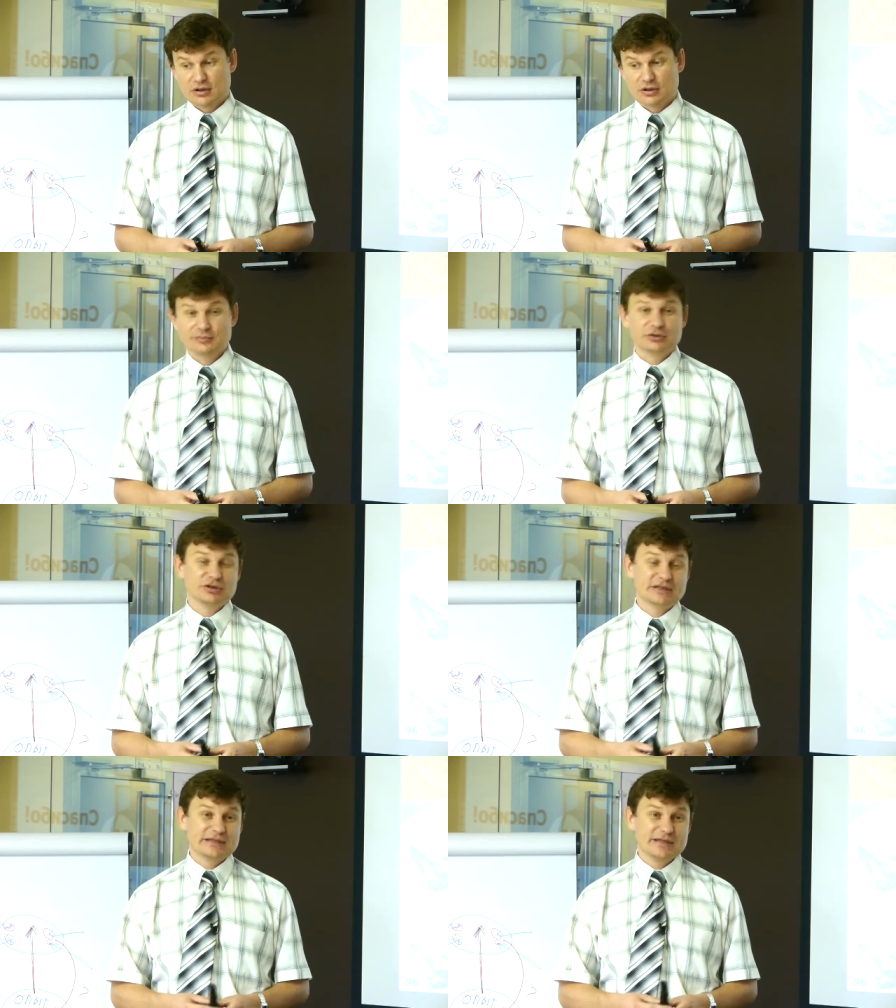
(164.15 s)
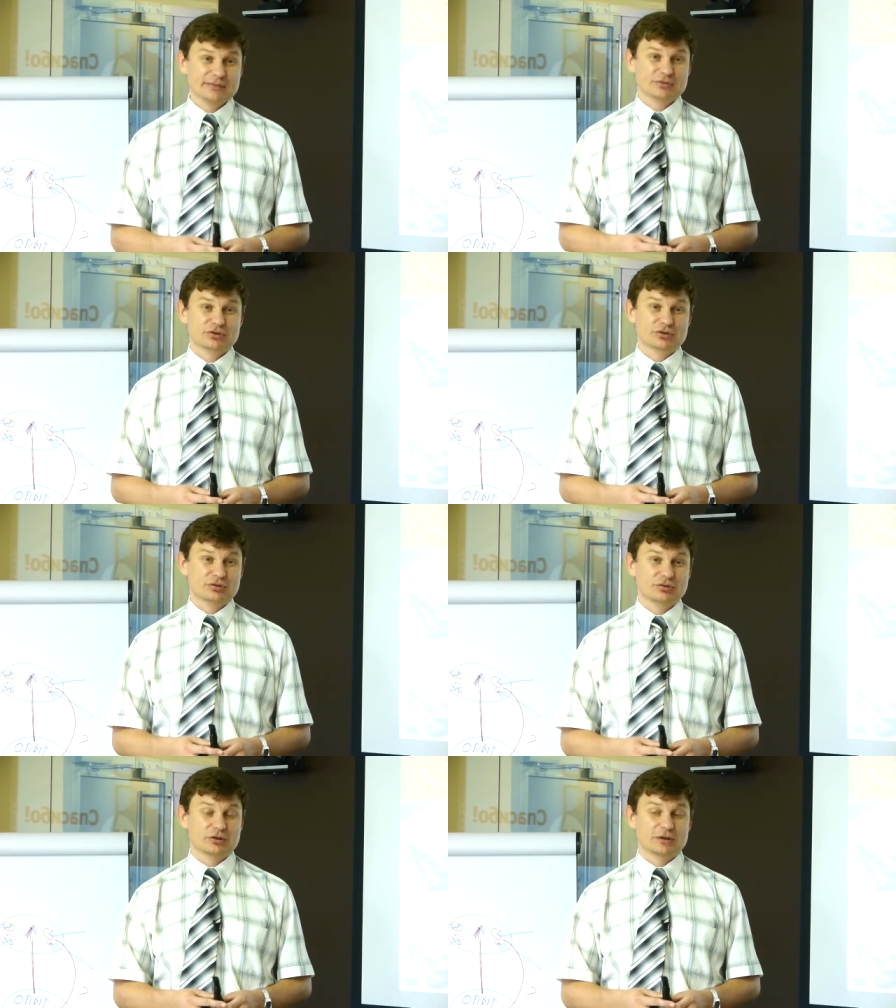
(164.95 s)
Но мы точно знаем,
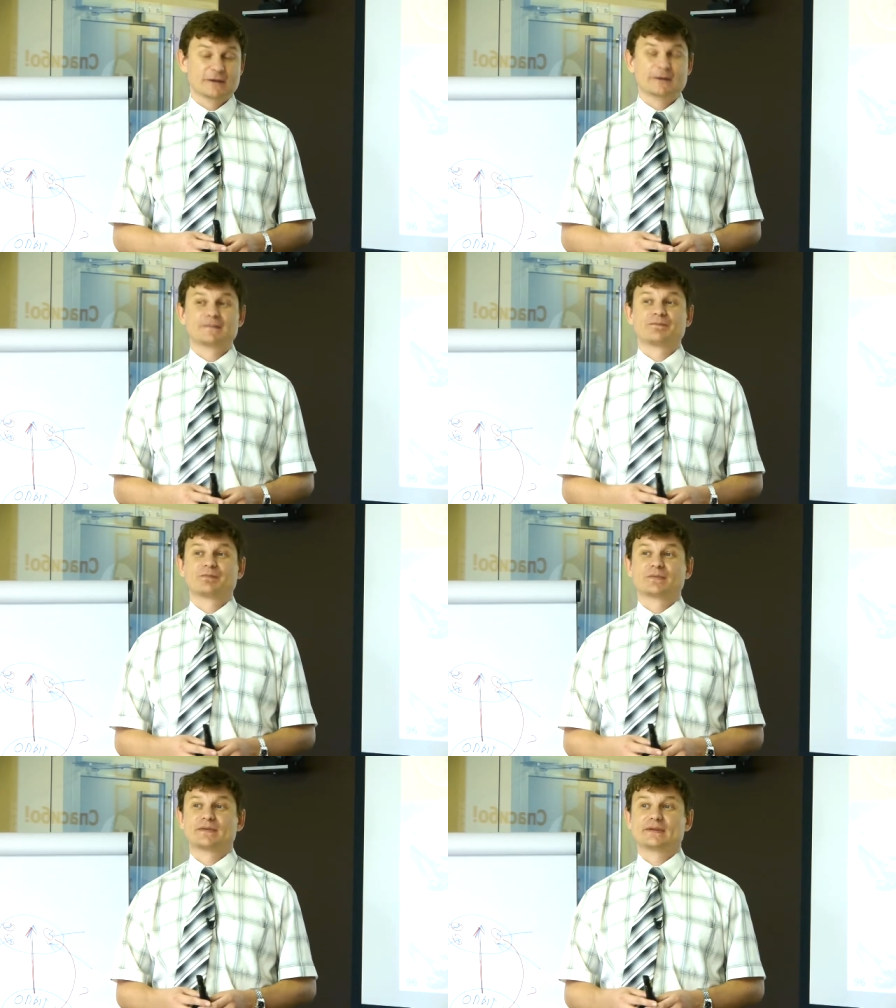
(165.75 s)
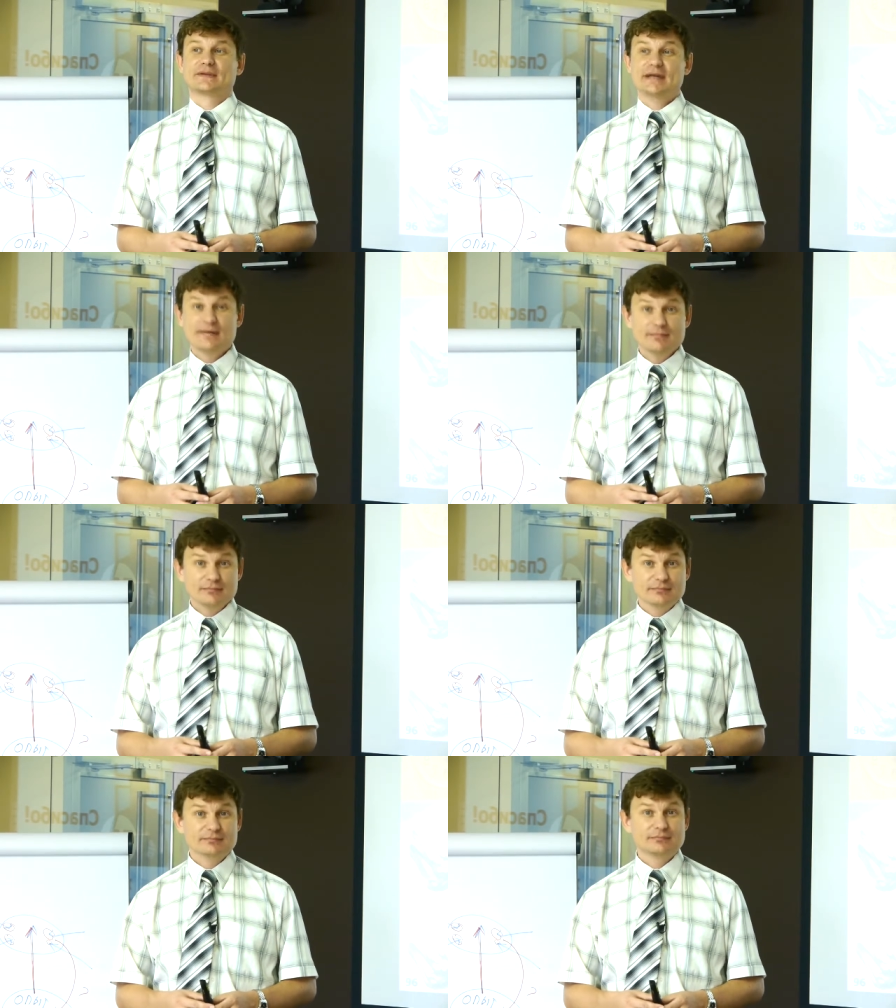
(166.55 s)
что
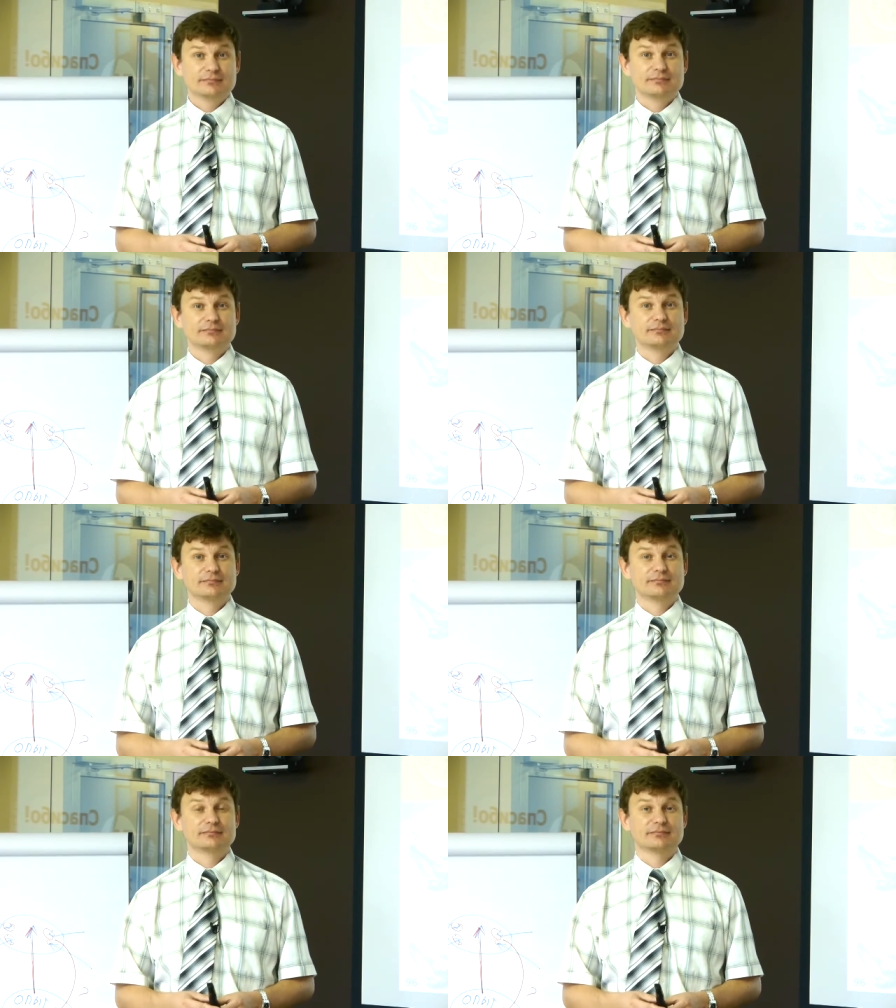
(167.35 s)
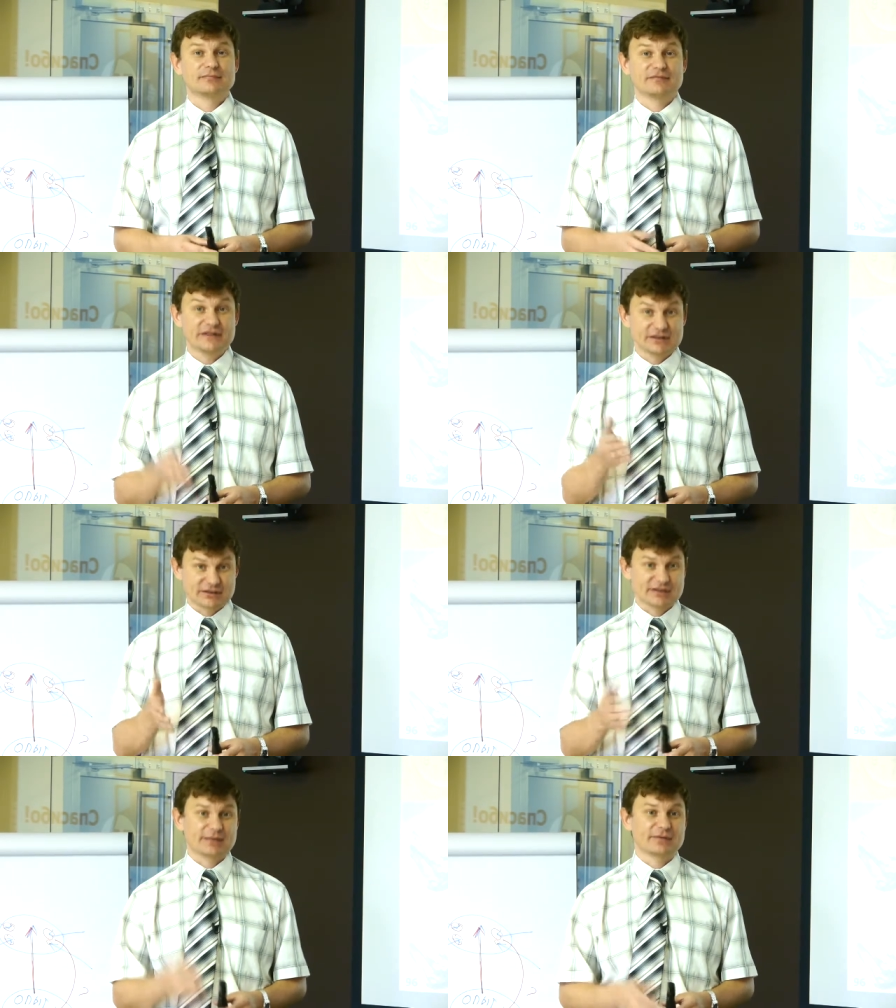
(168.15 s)
там в это же
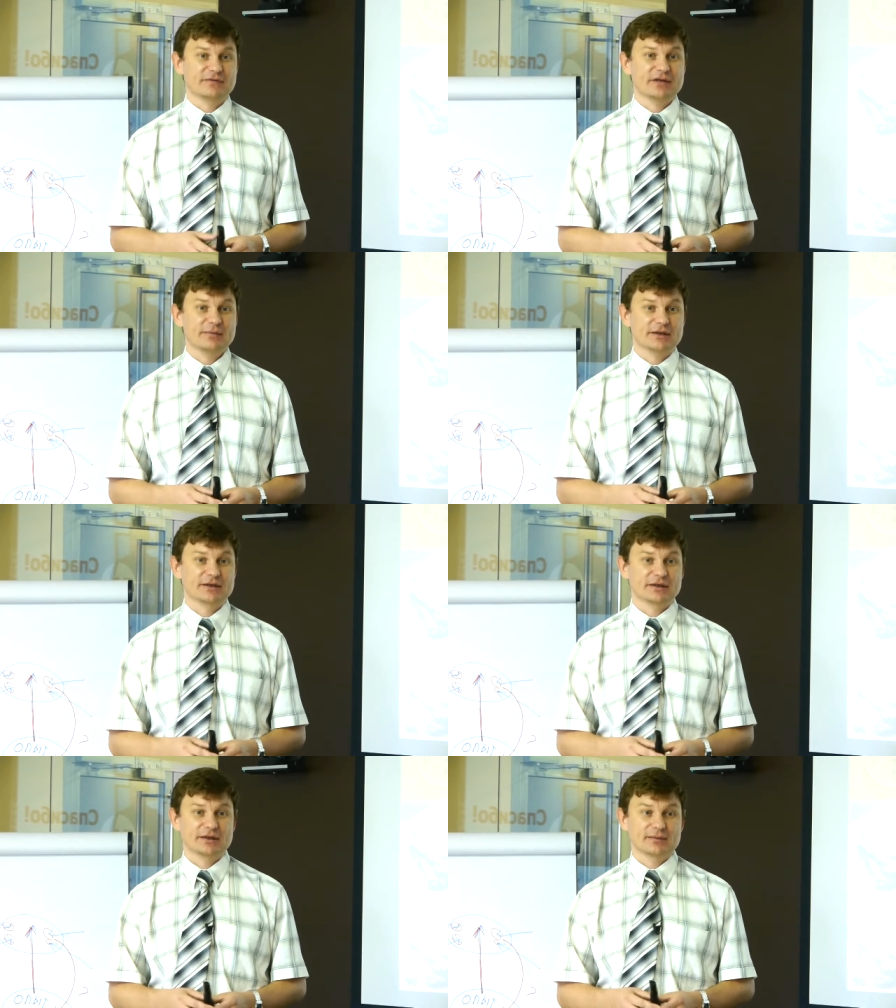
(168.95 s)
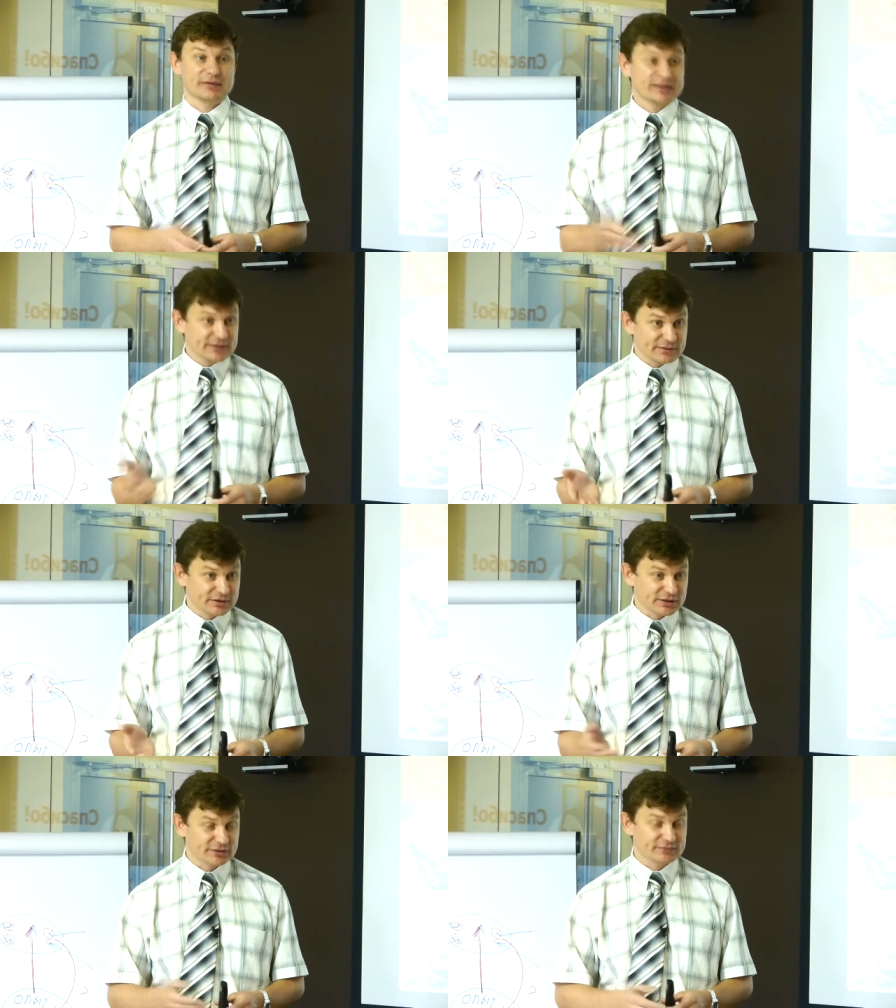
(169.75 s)
самое время была
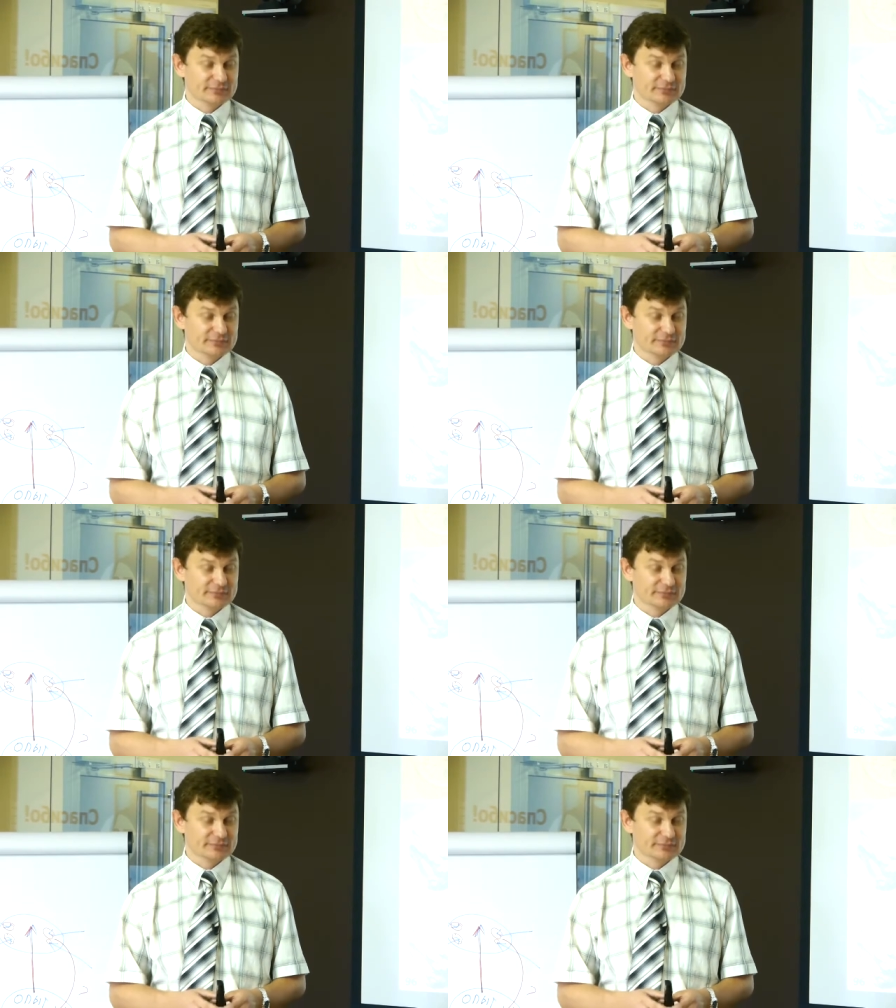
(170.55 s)
девочка,